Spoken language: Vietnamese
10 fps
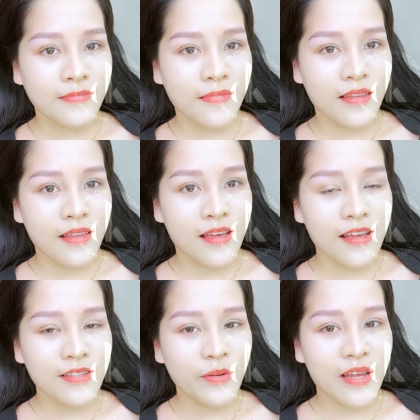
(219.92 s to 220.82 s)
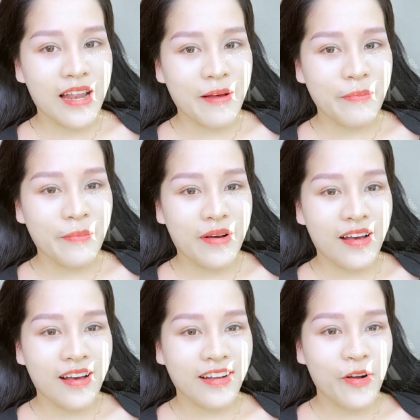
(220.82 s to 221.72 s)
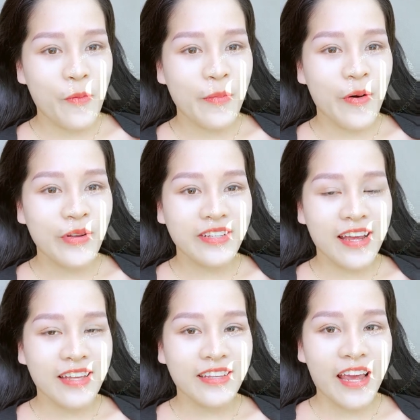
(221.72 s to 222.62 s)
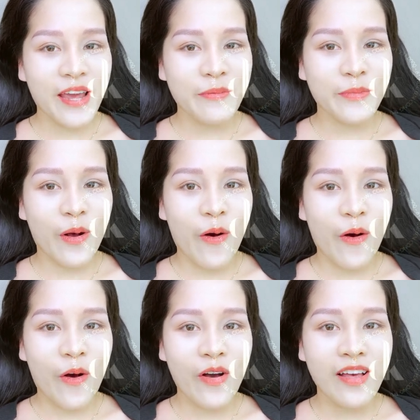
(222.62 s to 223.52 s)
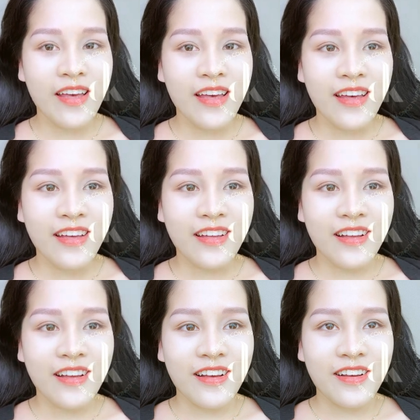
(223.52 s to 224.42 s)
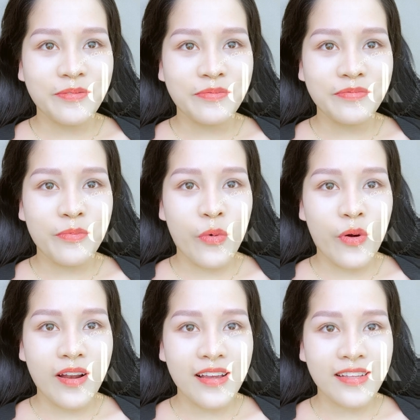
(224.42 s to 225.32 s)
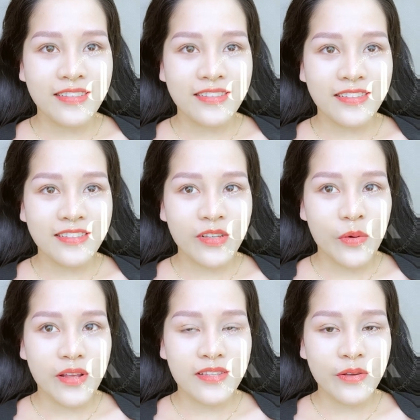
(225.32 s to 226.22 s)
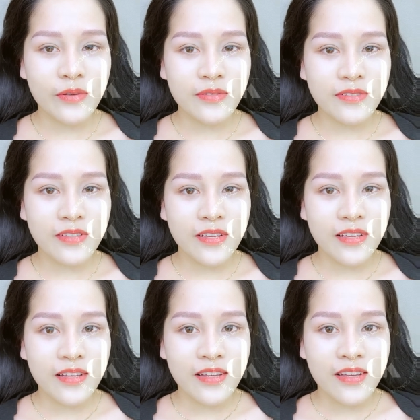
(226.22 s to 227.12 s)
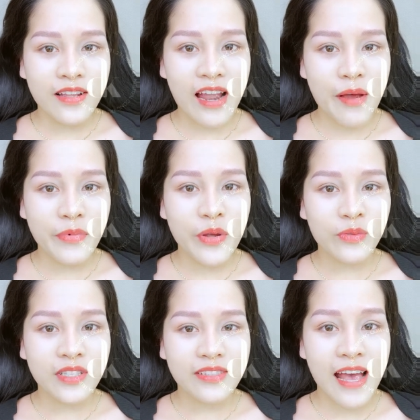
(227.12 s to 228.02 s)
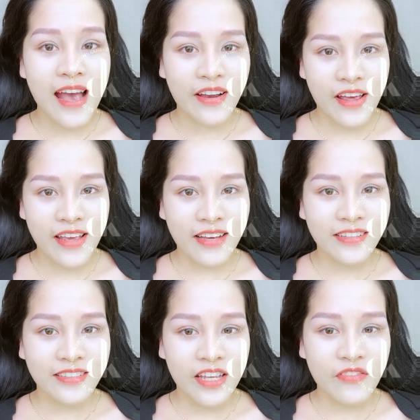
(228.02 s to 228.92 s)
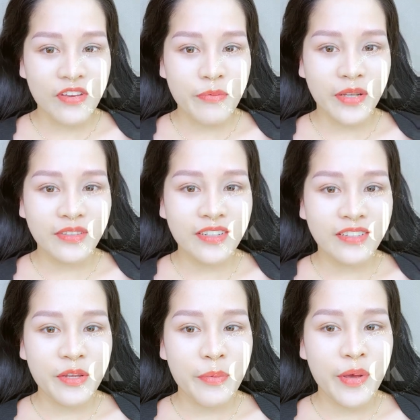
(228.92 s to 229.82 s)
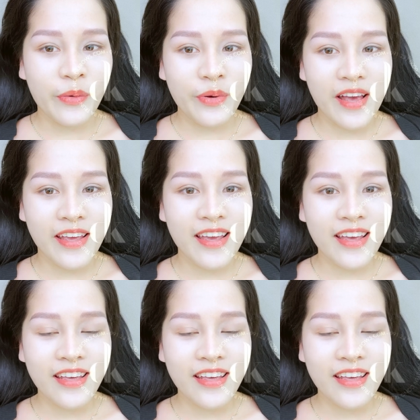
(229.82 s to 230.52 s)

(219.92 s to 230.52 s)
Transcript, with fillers: cây không? À, sau khi làm uh, combo như thế này thì em có uh, muốn là sau này sẽ làm điều trị da ở đây ạ à. được tìm hiểu ở đây